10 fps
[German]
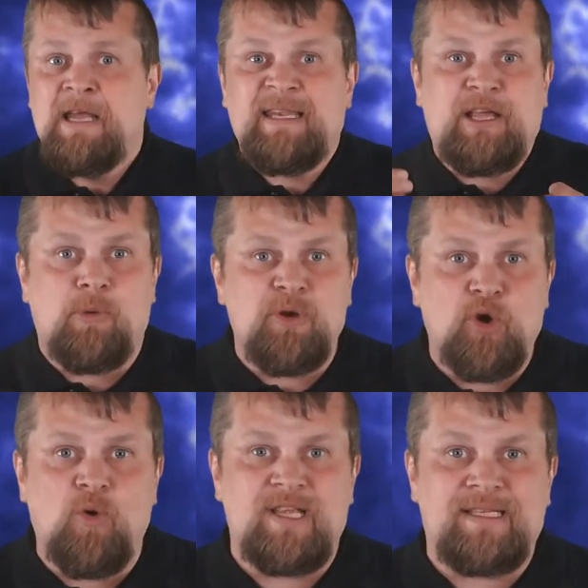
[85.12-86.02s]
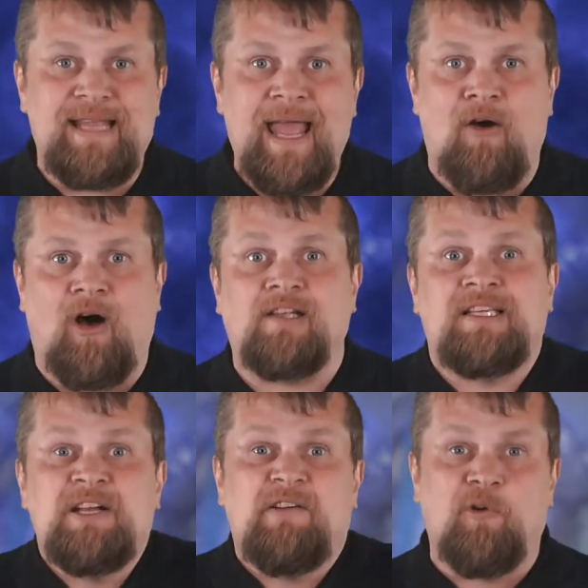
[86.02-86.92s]
Die Kommunion ist der
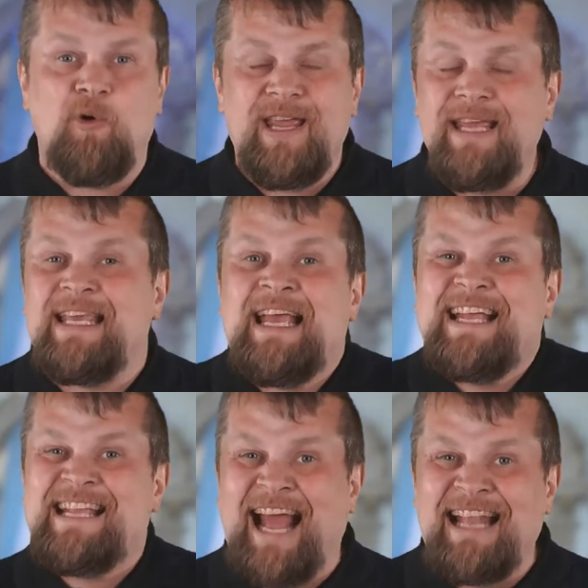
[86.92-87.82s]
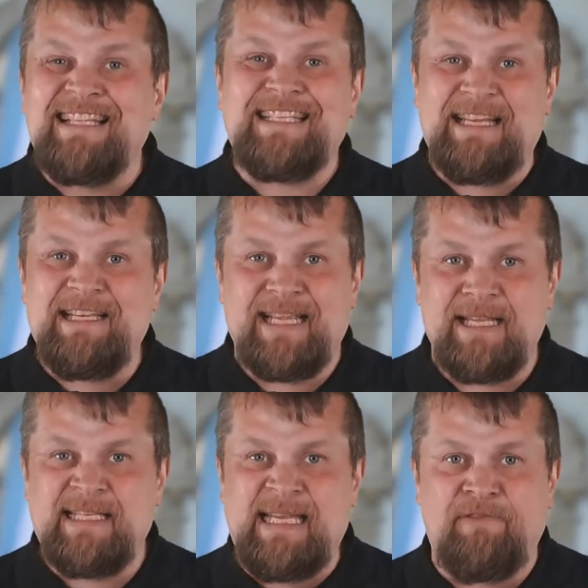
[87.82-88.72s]
Ort, wo ich ganz
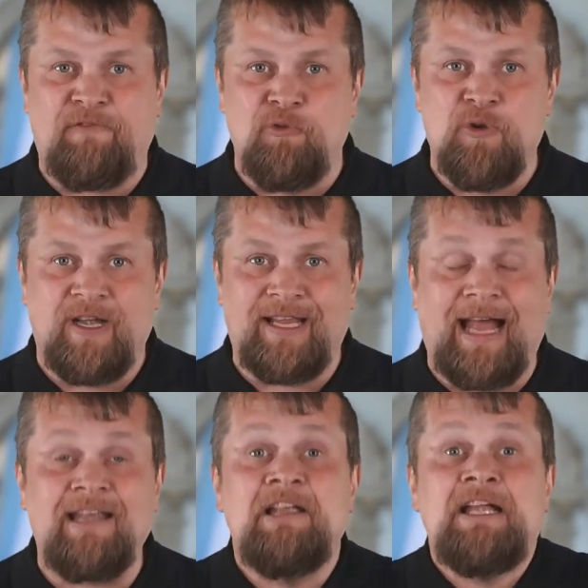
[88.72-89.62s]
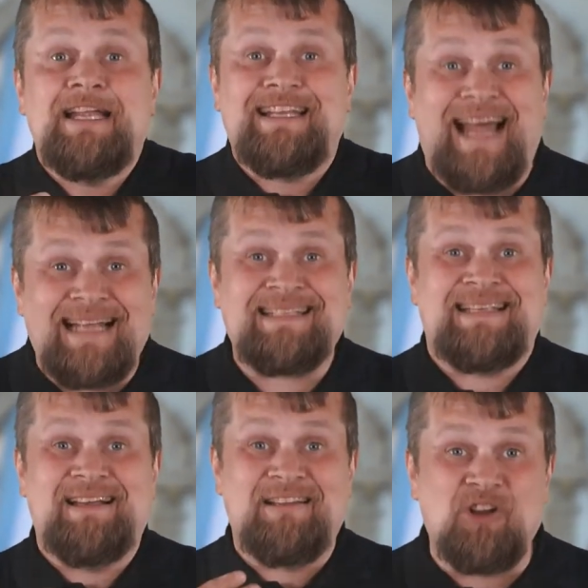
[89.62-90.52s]
intensiv fühlen kann,
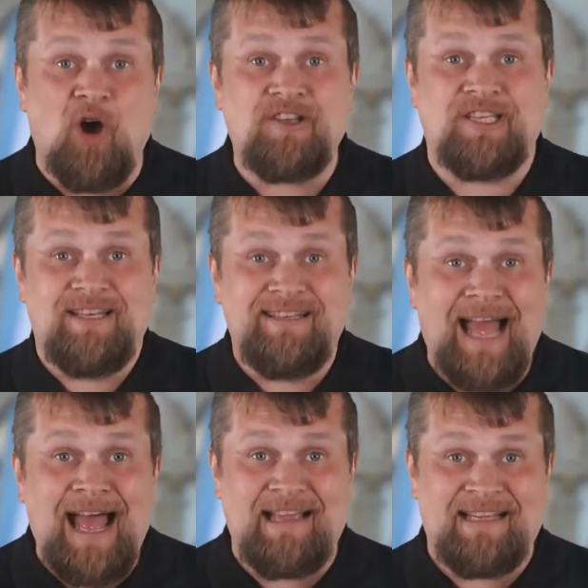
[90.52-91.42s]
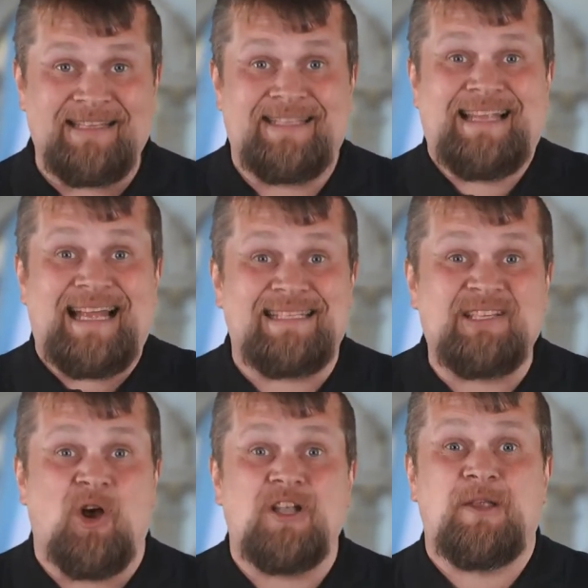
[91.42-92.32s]
dass Gott da ist, dass
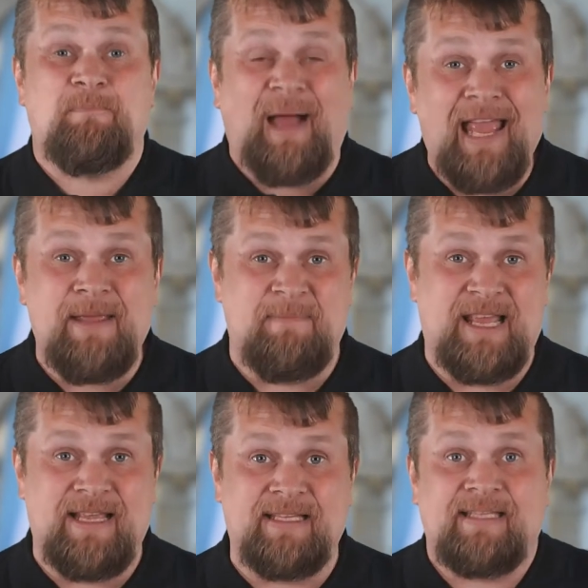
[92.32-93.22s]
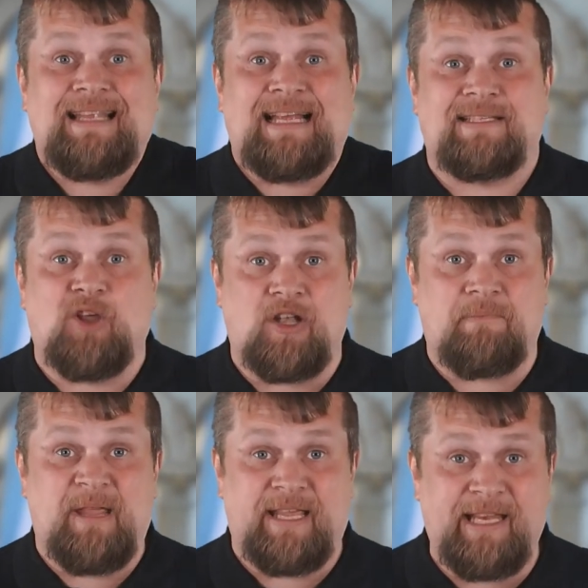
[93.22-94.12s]
Gott bei mir ist, dass
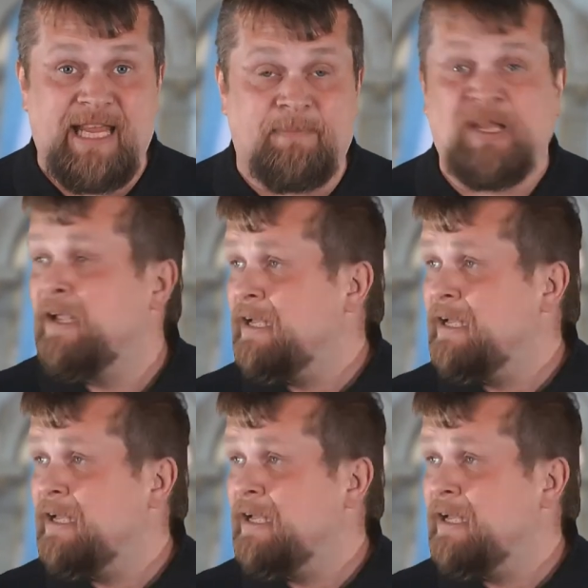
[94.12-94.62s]
Gott mich liebt.